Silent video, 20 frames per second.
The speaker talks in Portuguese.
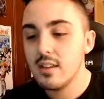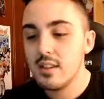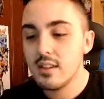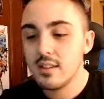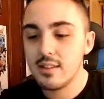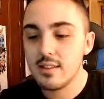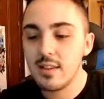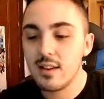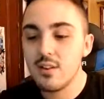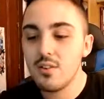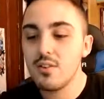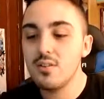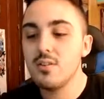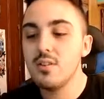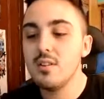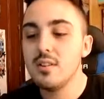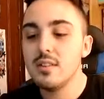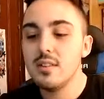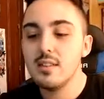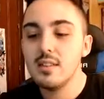Então,
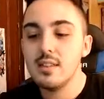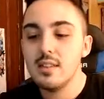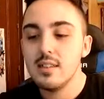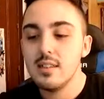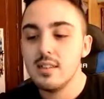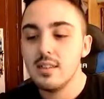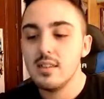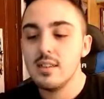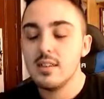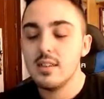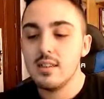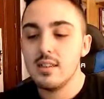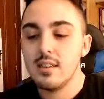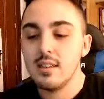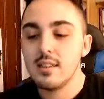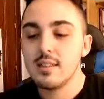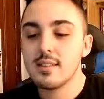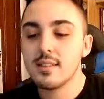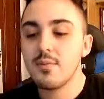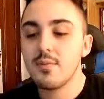
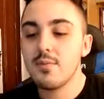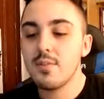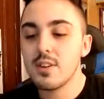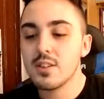isso só me faz